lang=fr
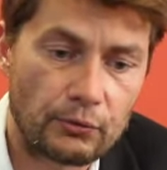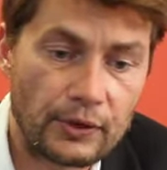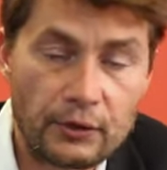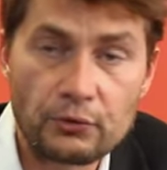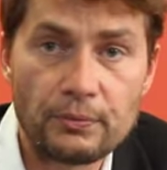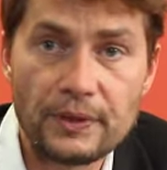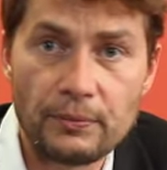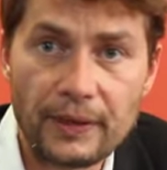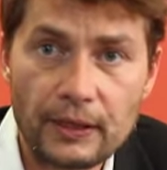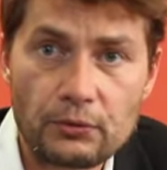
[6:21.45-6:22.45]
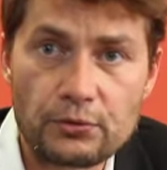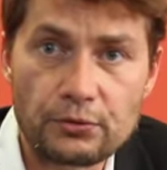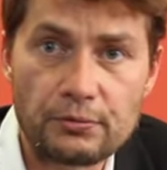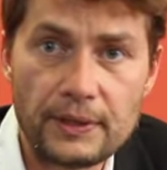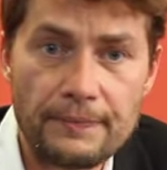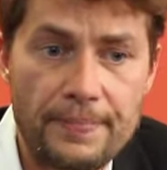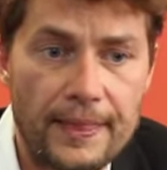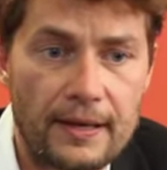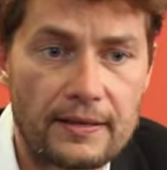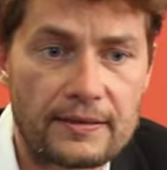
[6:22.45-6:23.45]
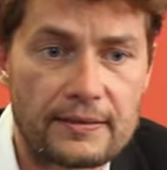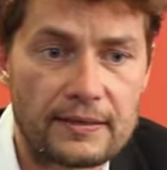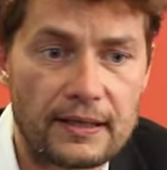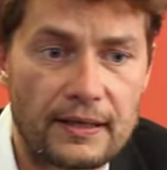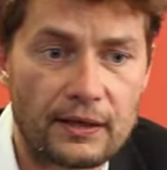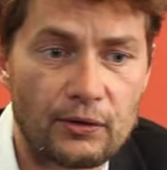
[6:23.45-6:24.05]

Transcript: Donc l'économie numérique aujourd'hui, c'est